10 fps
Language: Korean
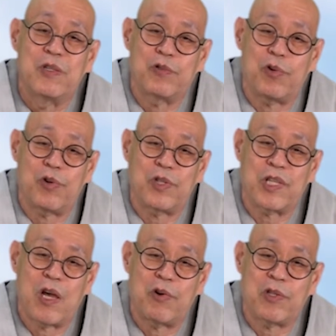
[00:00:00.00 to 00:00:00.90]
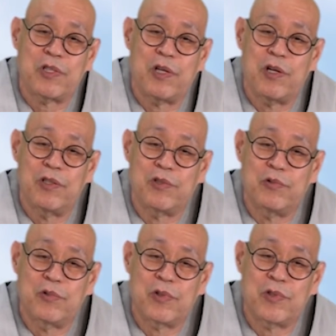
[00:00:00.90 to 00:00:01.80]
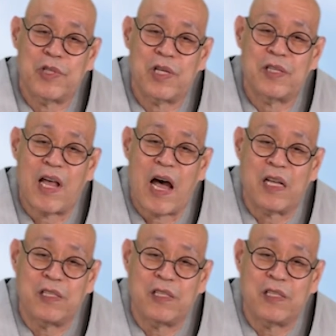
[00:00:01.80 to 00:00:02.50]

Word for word: 초를 태워서 어두운 곳에 나